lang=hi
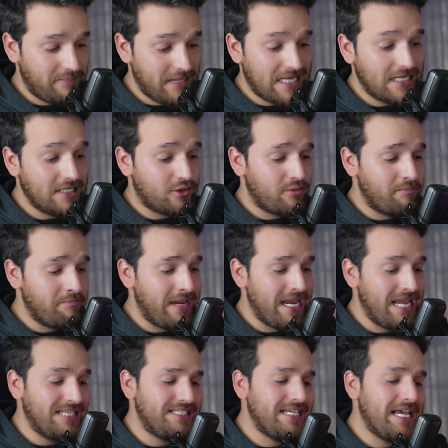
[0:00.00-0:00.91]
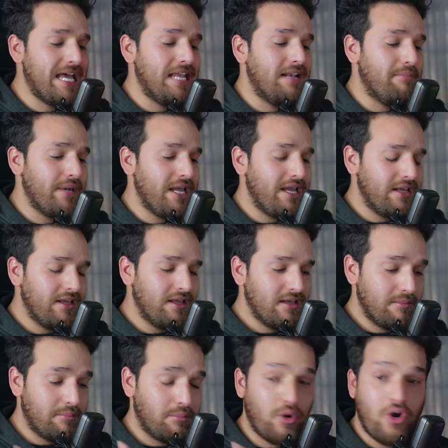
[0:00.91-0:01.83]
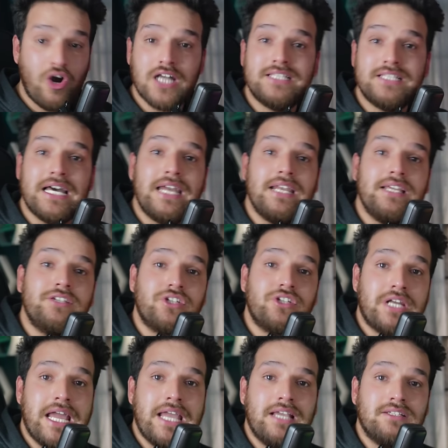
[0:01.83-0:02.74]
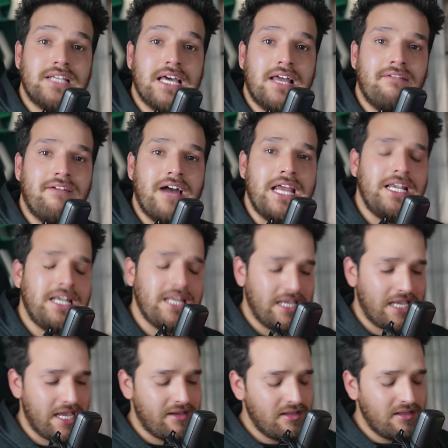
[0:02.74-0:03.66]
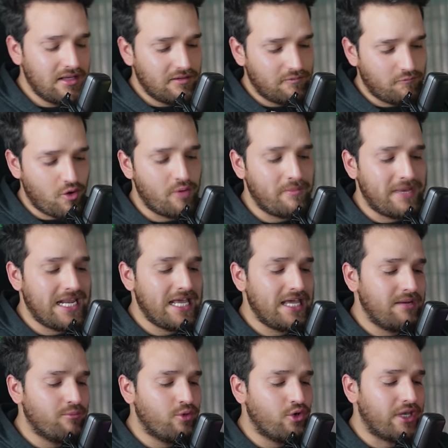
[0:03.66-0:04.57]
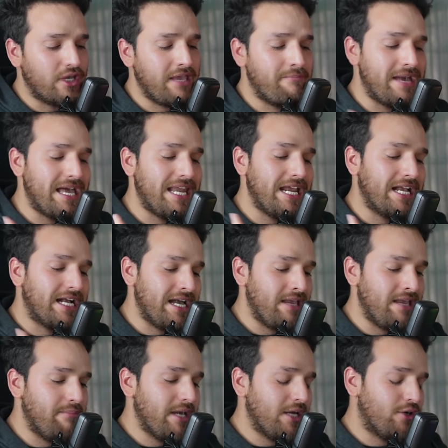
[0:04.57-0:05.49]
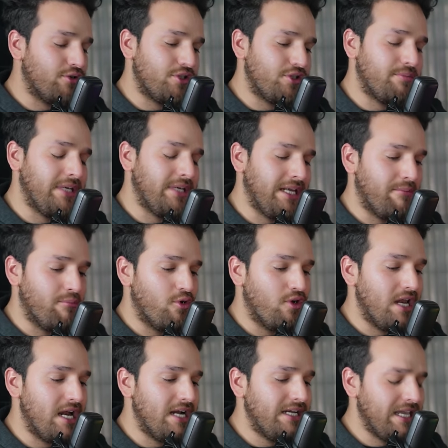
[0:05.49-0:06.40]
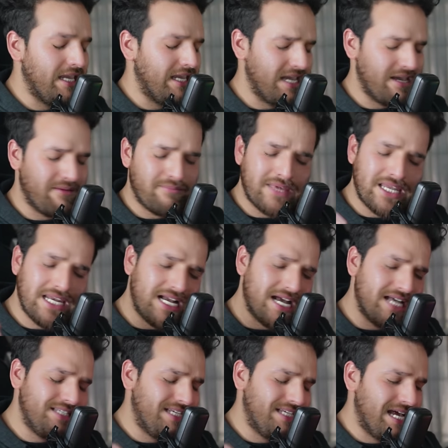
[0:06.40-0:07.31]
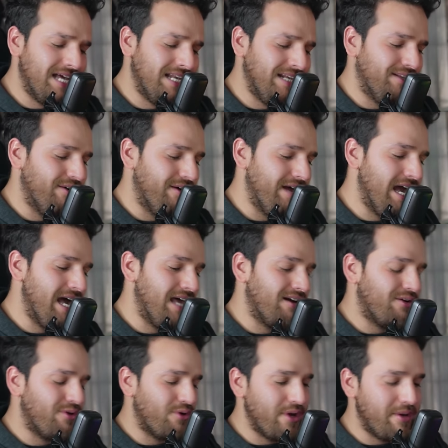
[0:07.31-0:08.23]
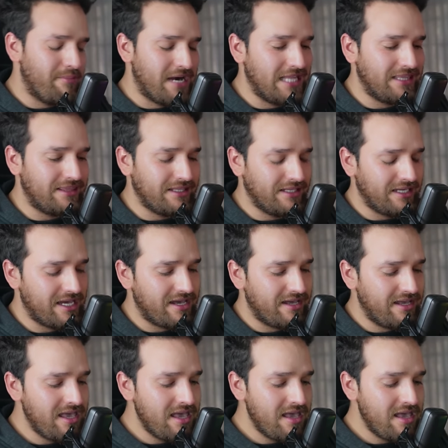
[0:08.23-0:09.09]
पहले तो मेन चैनल पे बहुत सारी स्ट्राइक्स डालवाई ठीक है वो मैंने रिमूव की मैंने कहीं पे कुछ भी नहीं बोला ठीक है मैंने कहा जाने दो यार कोई बात नहीं है